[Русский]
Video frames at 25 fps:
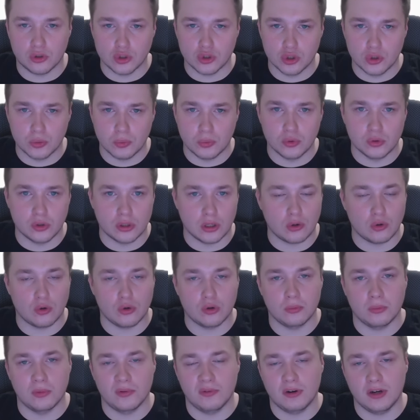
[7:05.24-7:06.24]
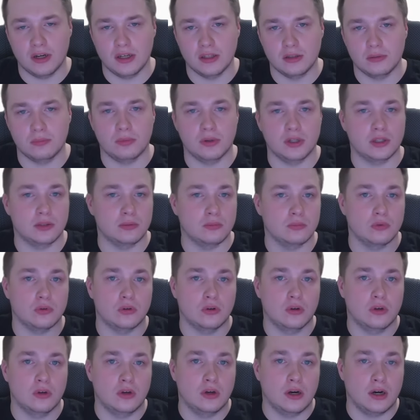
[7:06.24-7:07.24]
доступу. Такое бывает,
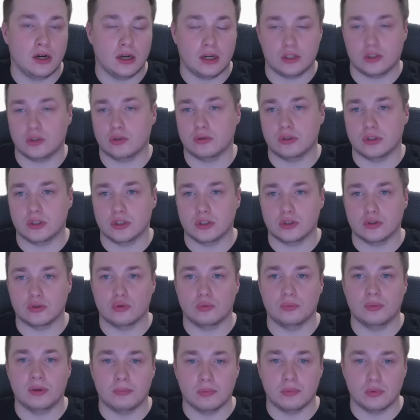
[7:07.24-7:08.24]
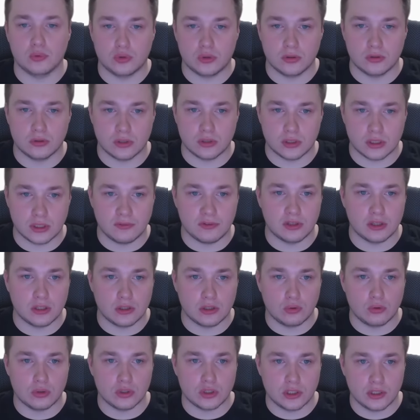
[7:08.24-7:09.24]
поэтому хорошо даже, что у меня получилось ловить
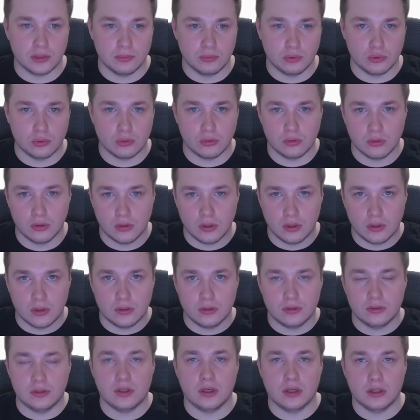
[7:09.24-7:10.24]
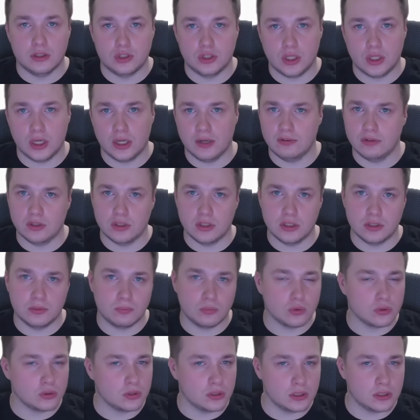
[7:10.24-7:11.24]
такую ошибку. Не отчаивайтесь,
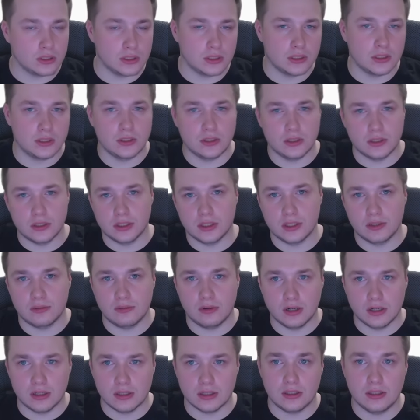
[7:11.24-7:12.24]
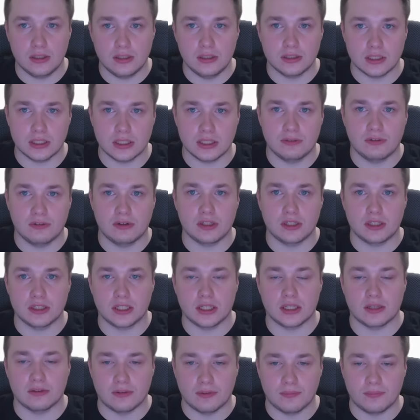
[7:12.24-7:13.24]
просто сносите сервак и создавайте
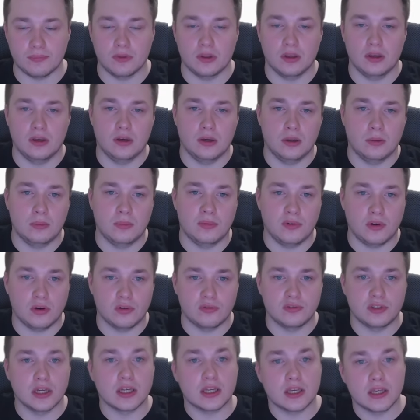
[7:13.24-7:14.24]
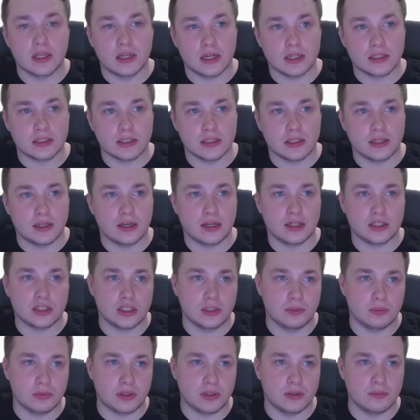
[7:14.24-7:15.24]
заново. Бывают всякие разные
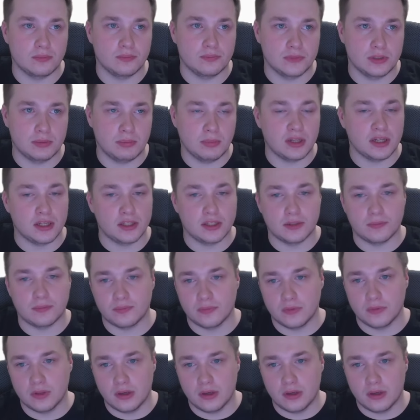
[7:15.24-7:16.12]
ошибки. Смотрите,